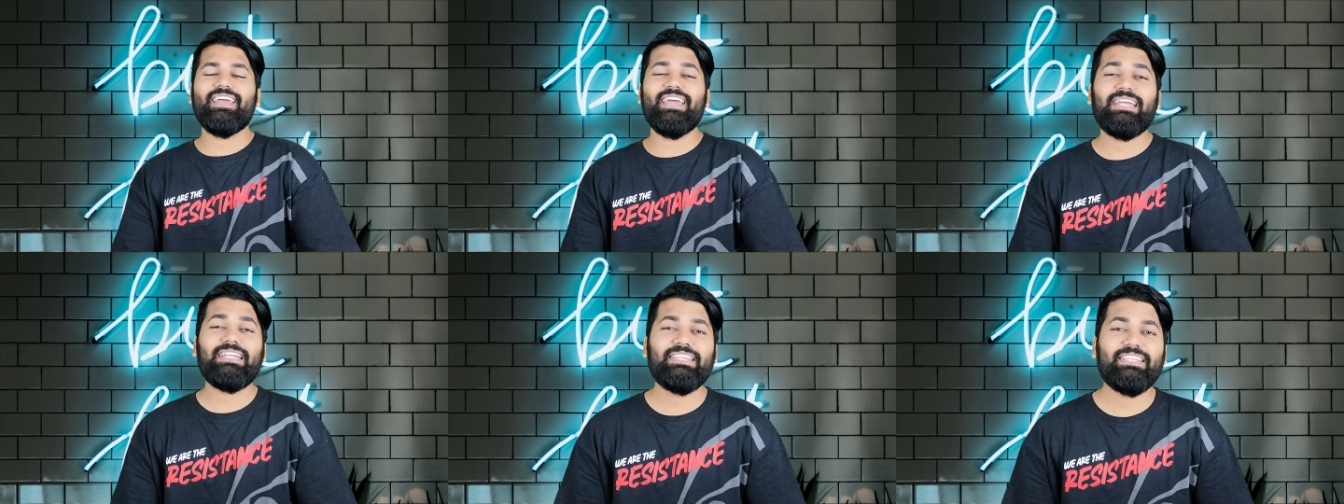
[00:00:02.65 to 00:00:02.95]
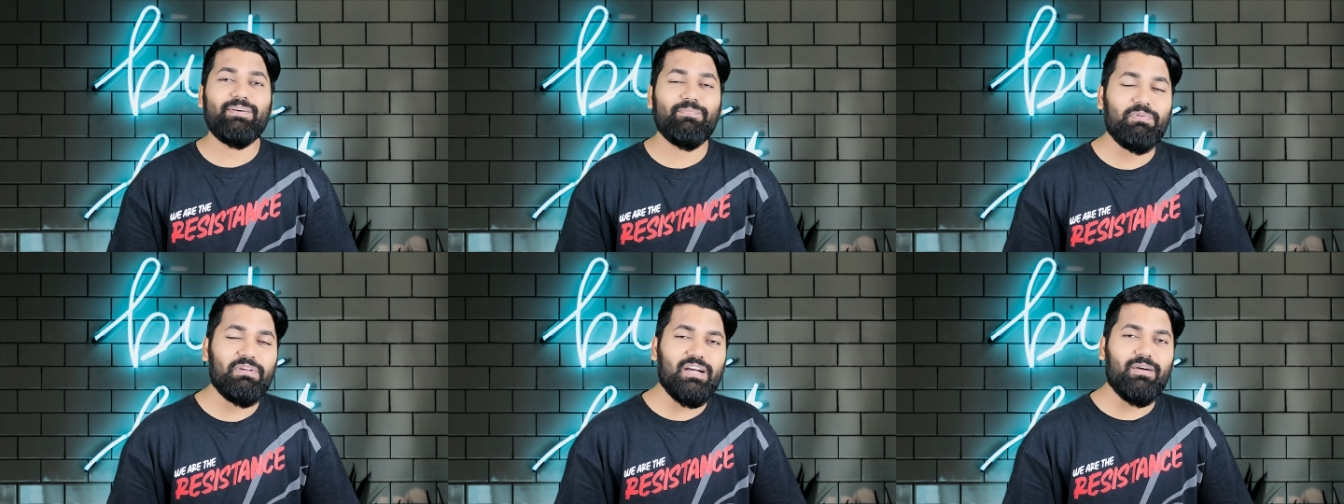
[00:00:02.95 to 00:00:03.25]

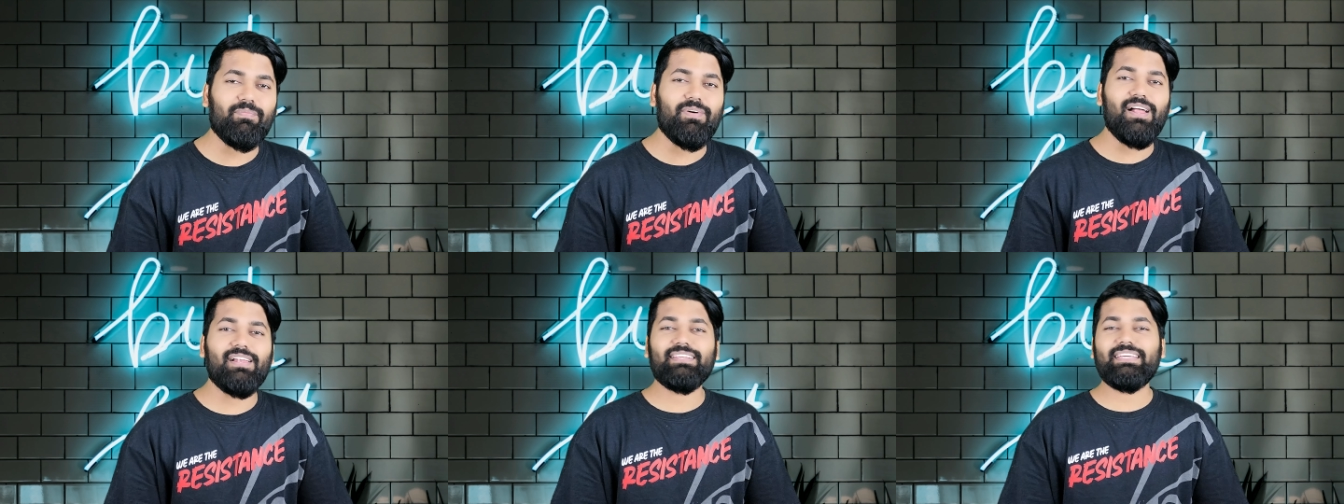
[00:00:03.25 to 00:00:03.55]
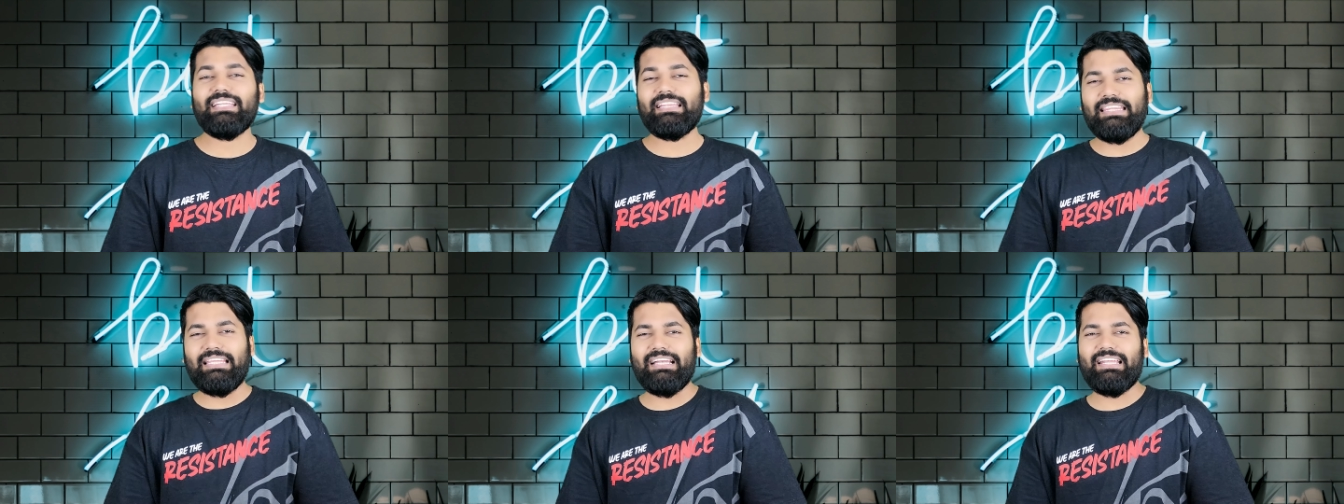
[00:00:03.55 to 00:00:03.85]
एकदम कमाल
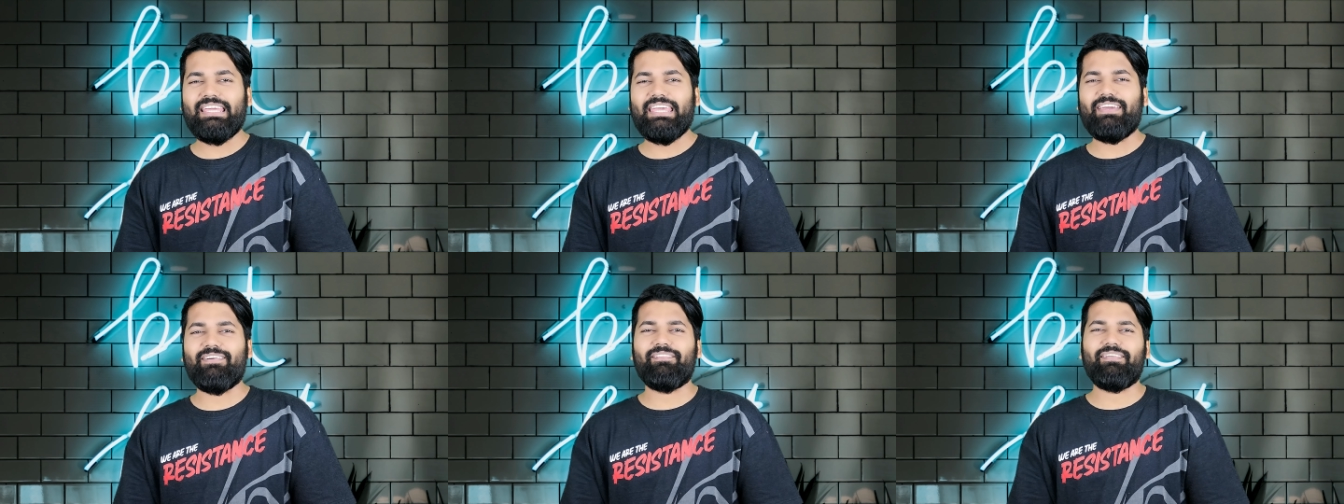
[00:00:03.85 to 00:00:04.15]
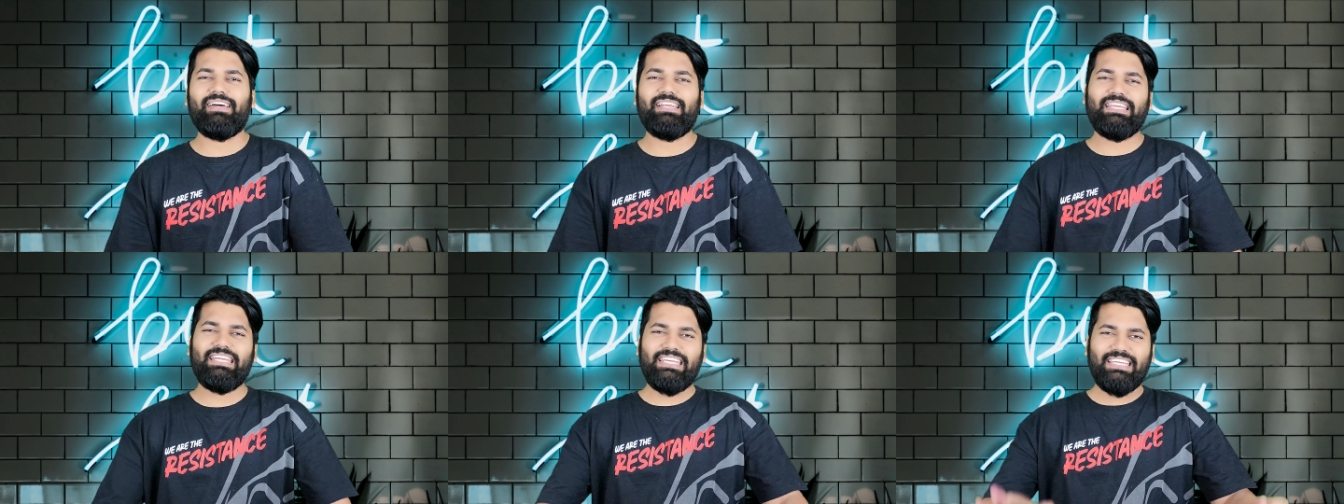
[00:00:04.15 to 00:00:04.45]
की तड़के
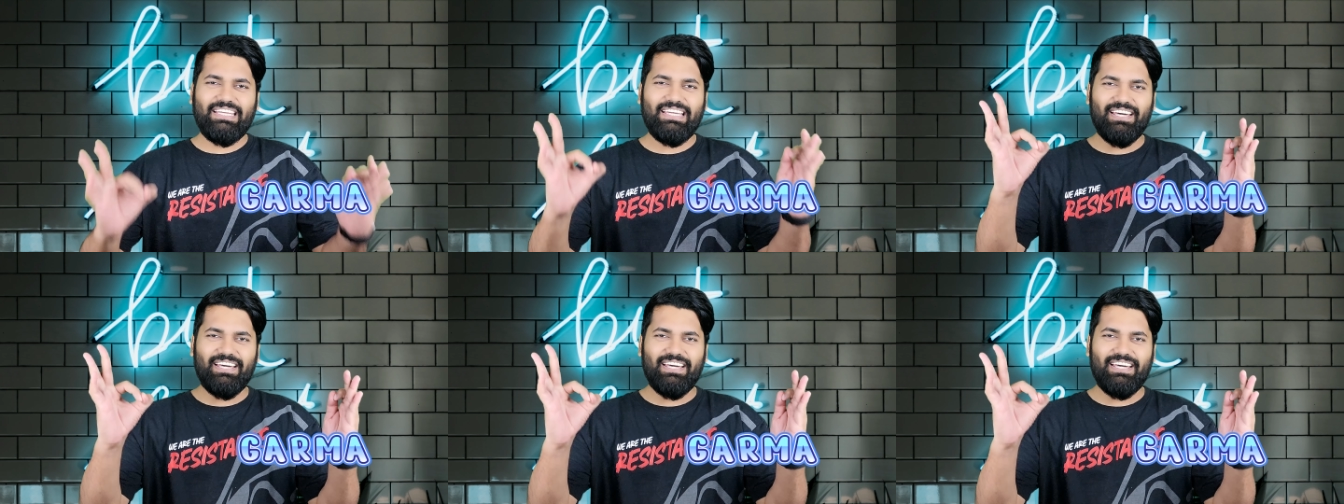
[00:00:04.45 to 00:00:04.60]
वाली